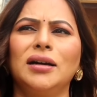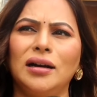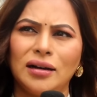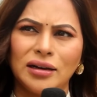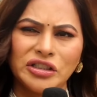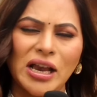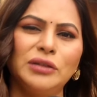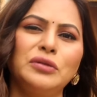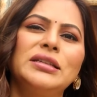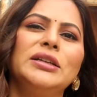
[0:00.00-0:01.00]

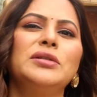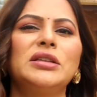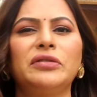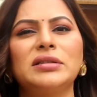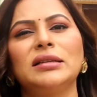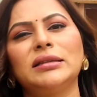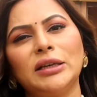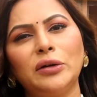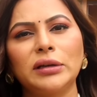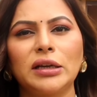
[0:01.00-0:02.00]
शायद वो सीढ़ियों से फिसलती
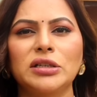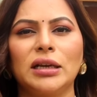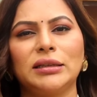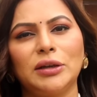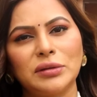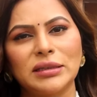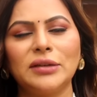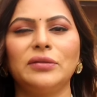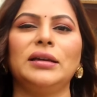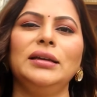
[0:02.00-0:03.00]
है और गिर जाती है और
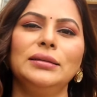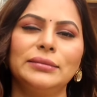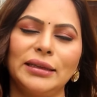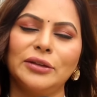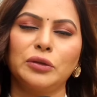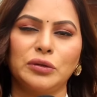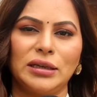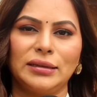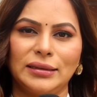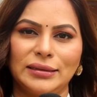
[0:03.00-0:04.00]
उसकी वहीं डेथ हो
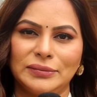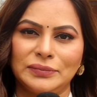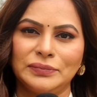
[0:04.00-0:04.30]
जाती है